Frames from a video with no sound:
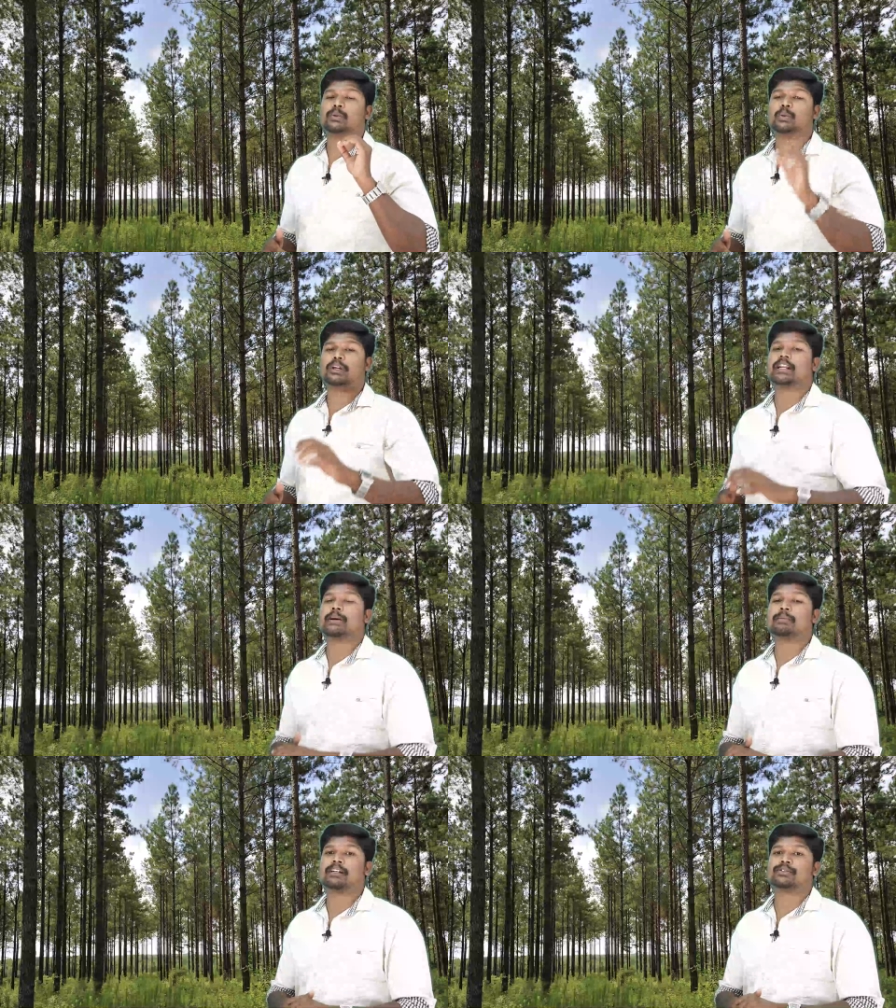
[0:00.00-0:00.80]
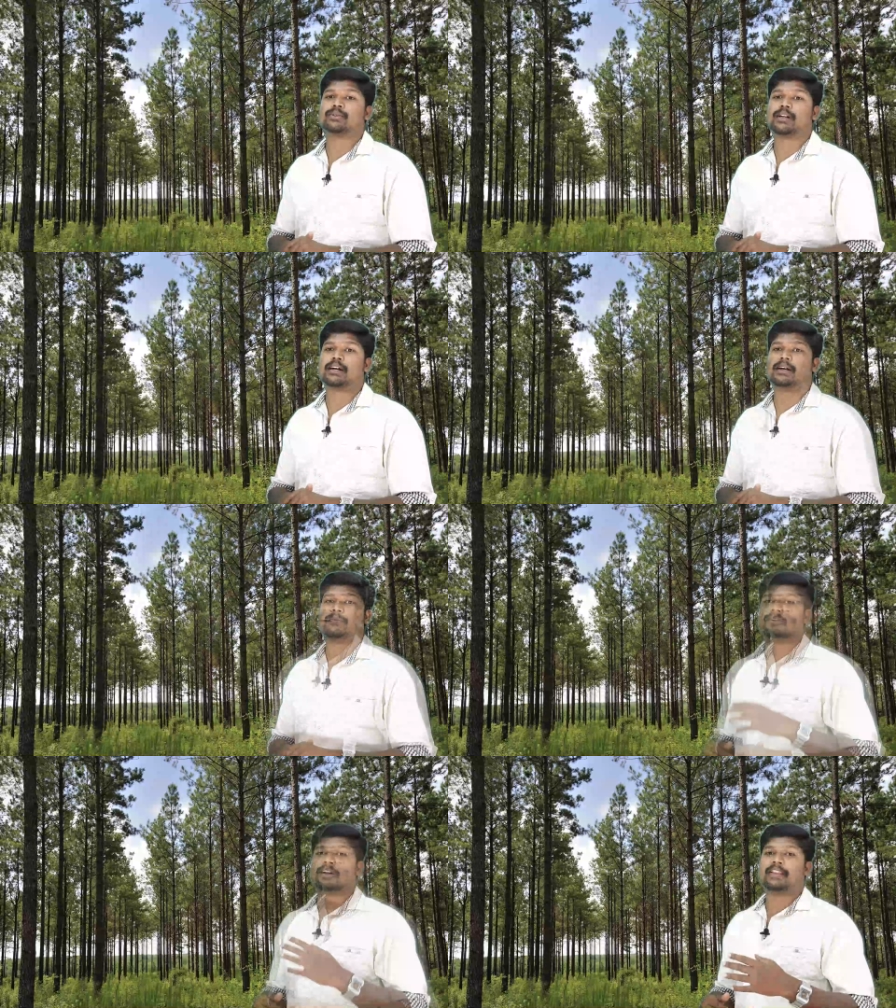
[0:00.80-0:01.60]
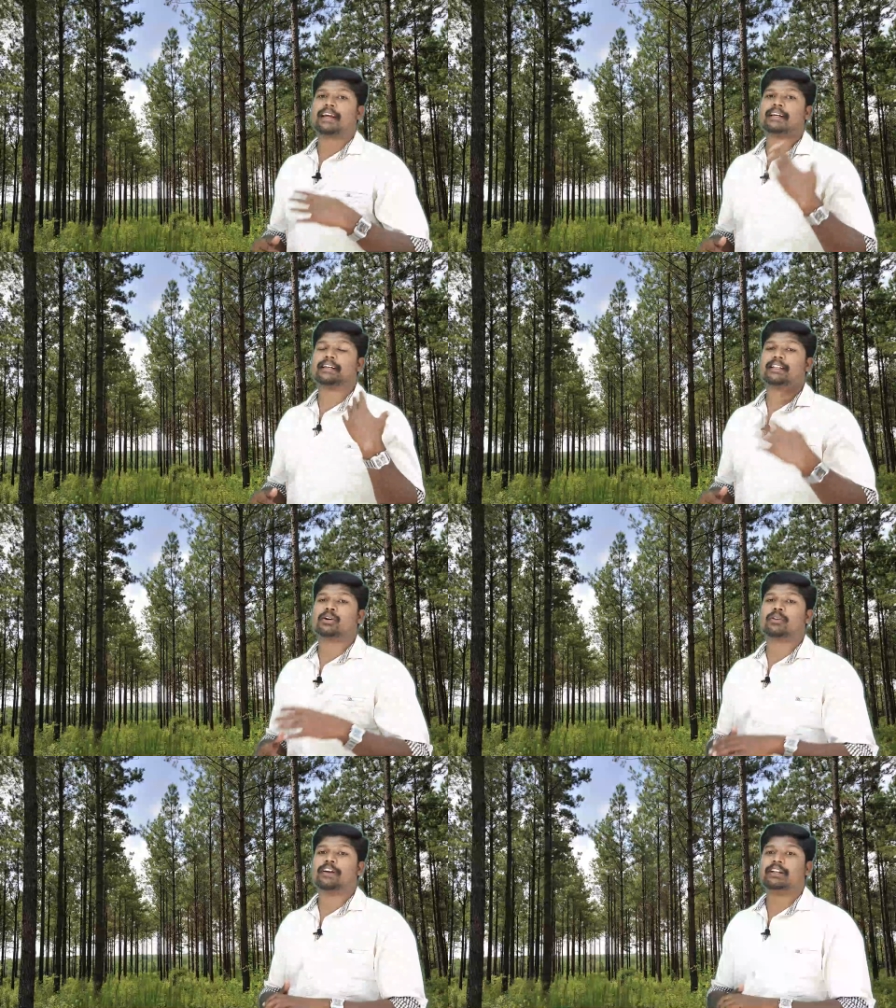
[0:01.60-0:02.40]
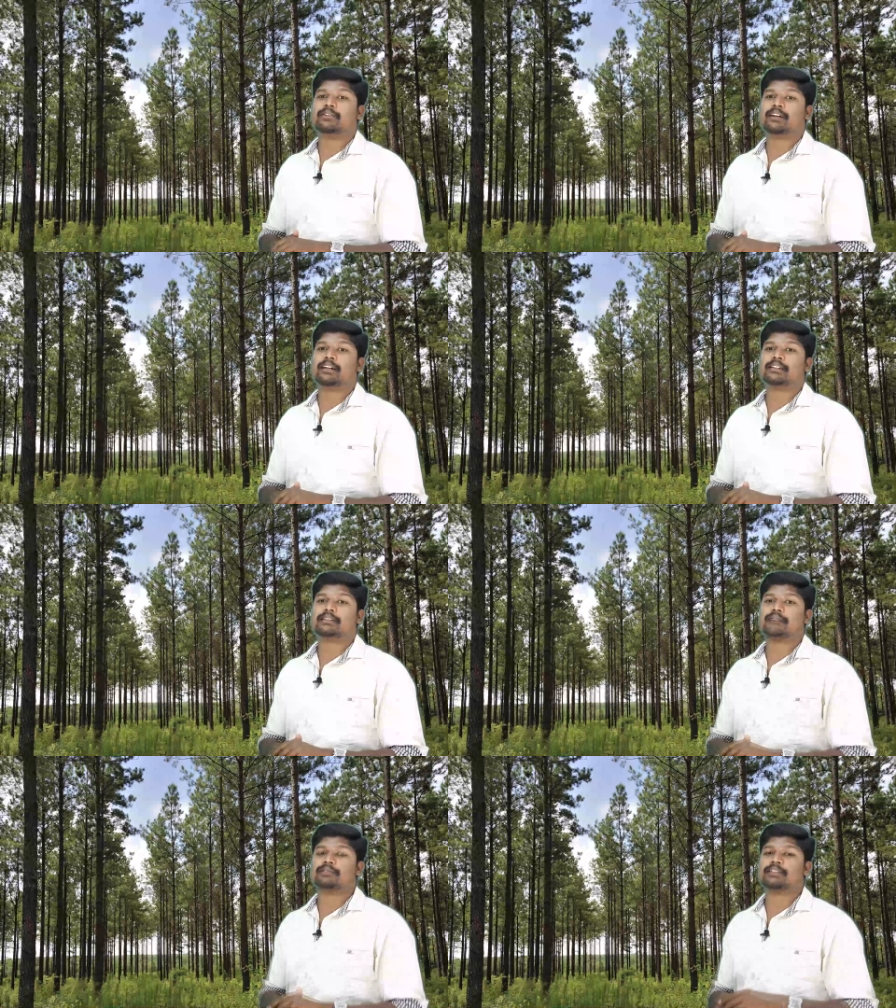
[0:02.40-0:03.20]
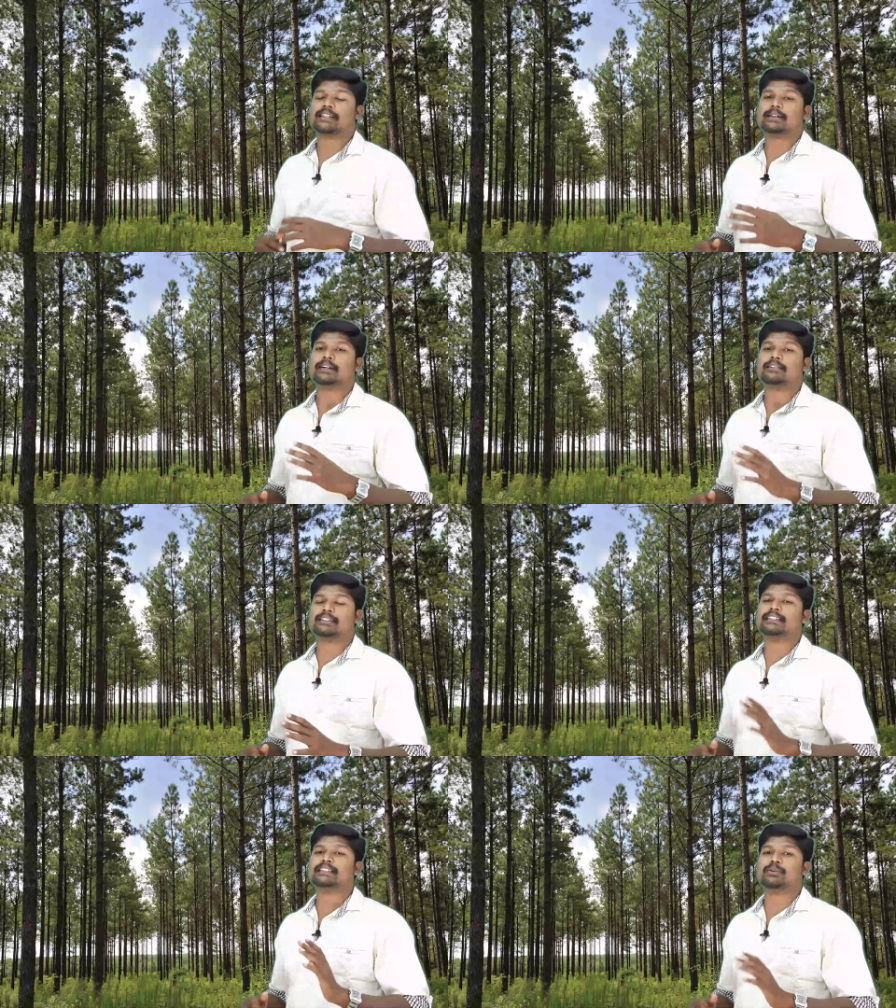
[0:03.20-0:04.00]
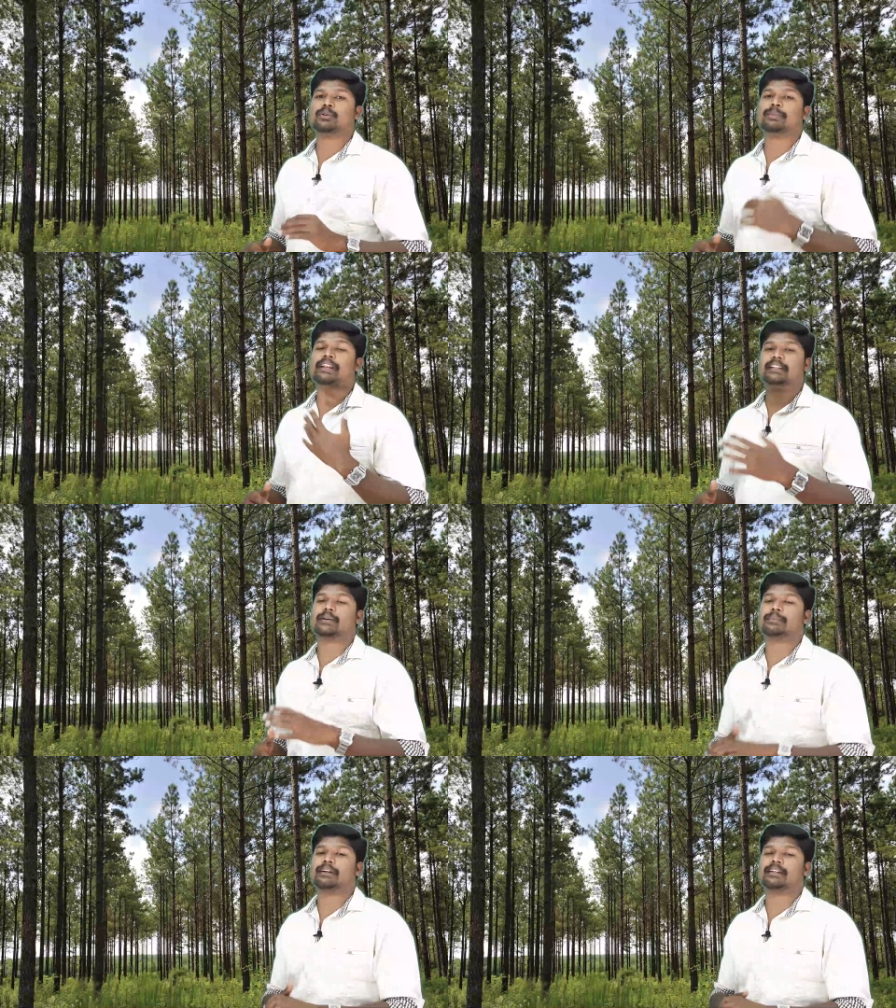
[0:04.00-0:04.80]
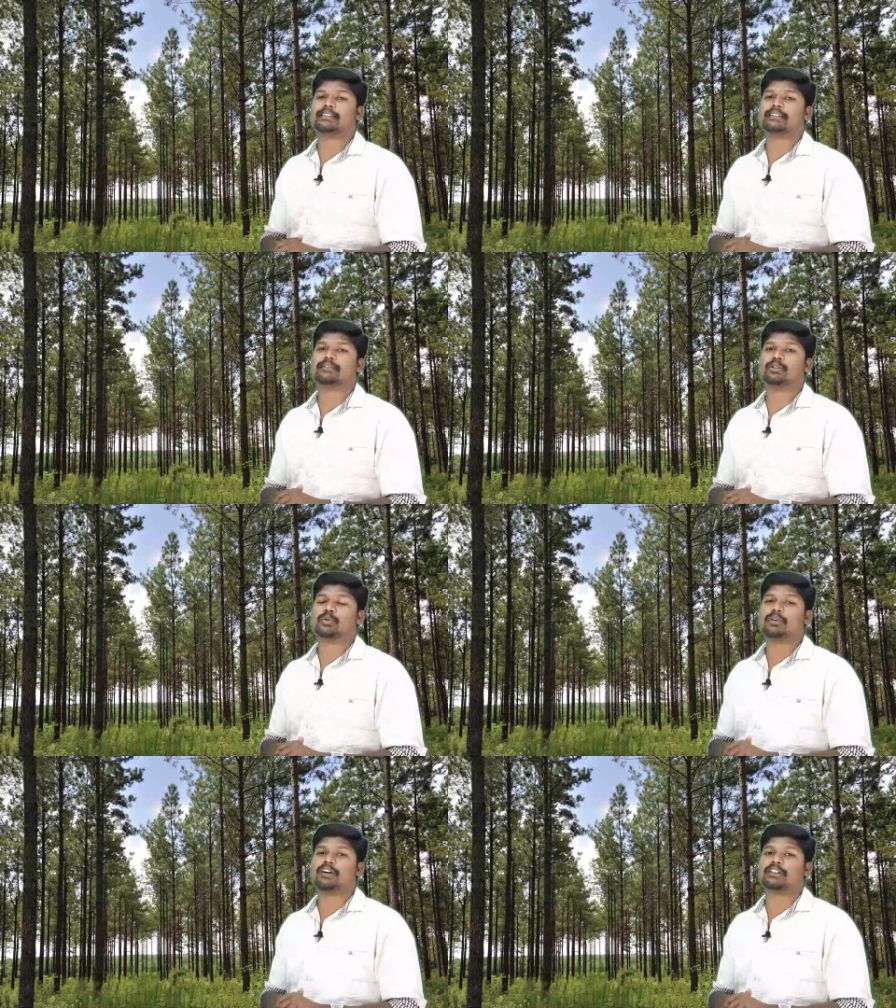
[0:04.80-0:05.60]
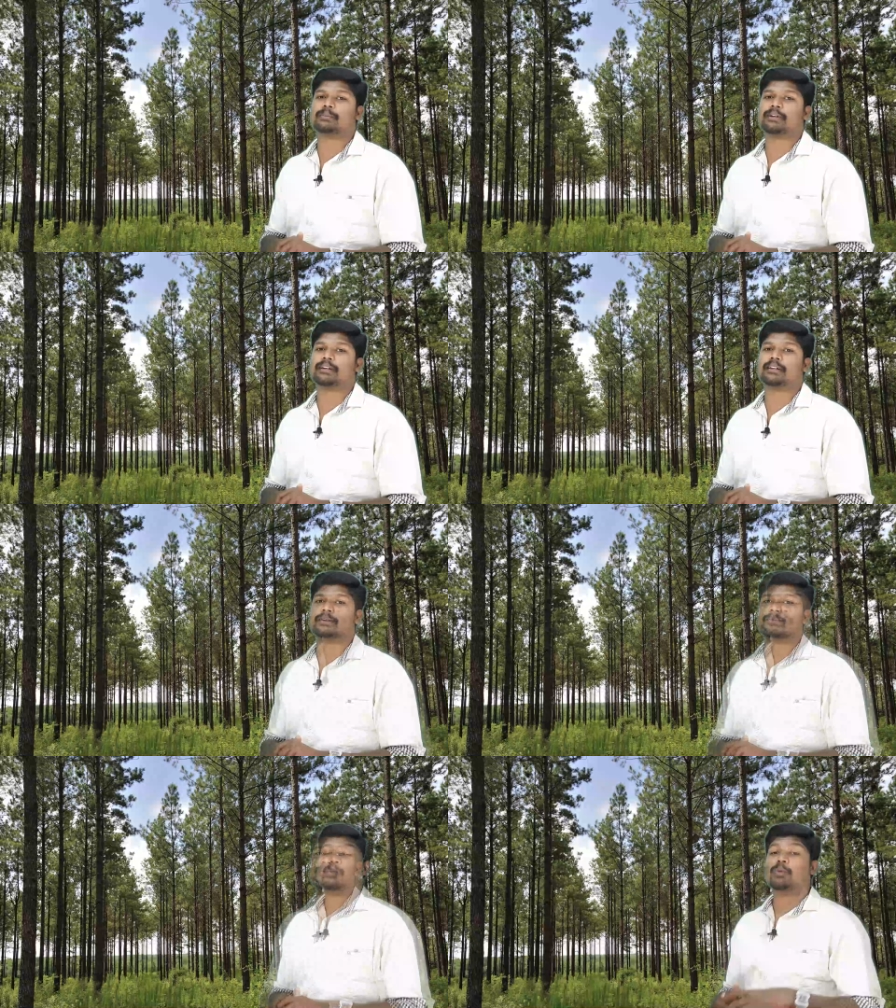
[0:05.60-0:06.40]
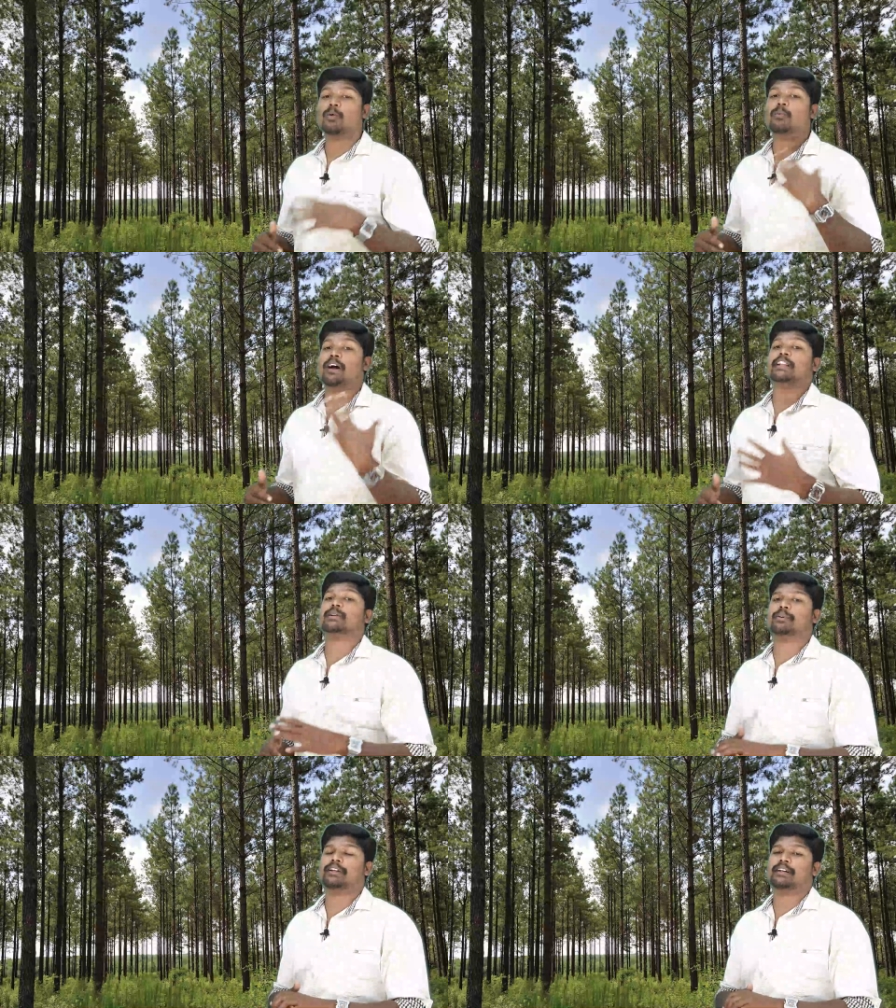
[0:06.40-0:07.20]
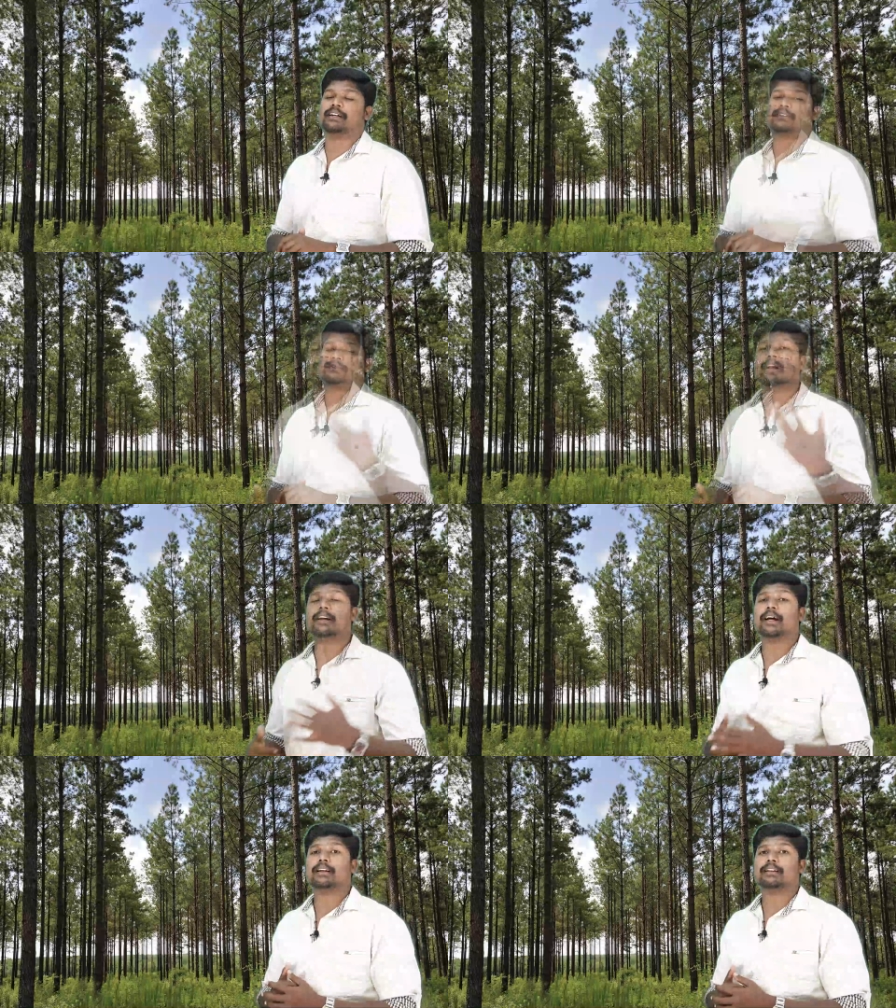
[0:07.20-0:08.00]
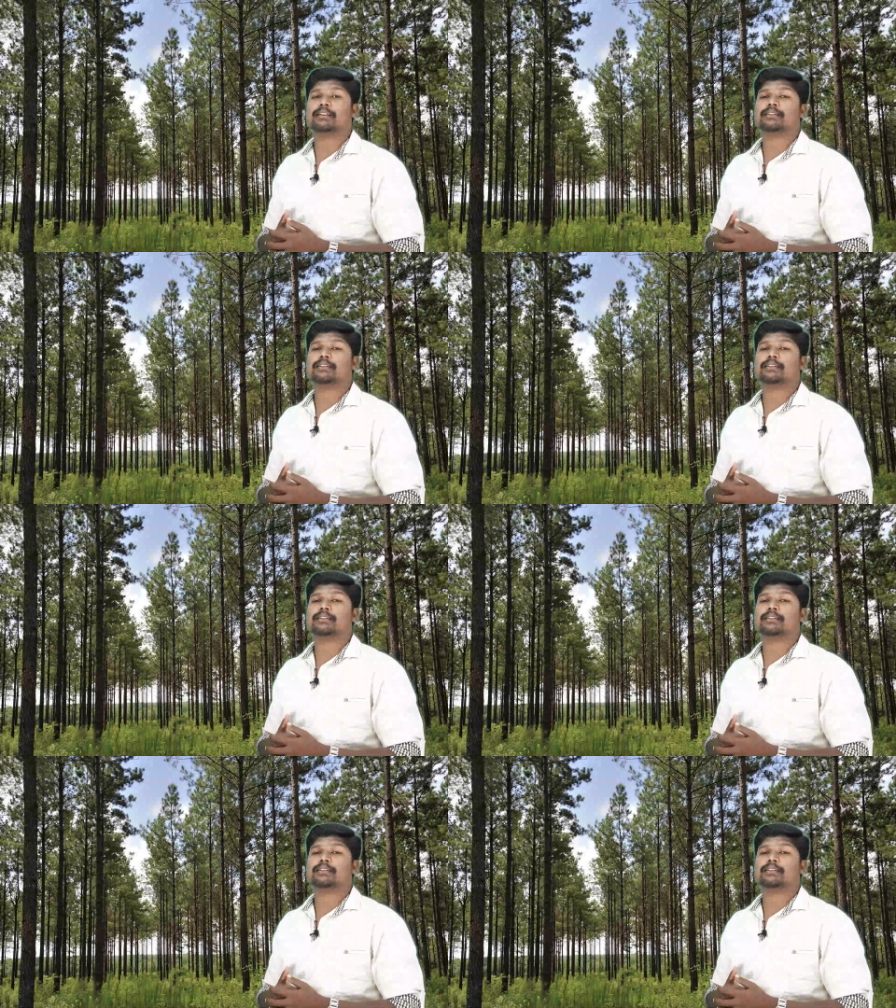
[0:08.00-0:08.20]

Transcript: ஊர் கிராமங்கள் சொல்கிறாங்க அவர் அதை கேட்டுட்டு தன்னோட வீட்டுக்கு வராரு அவர் செ அவர் செஞ்ச ஒரு பெரிய தப்பை நினச்சி அவர் ரொம்ப வருத்தப்படுறாரு ரொம்பவும் பயந்து போயிருக்கார் மறுநாள்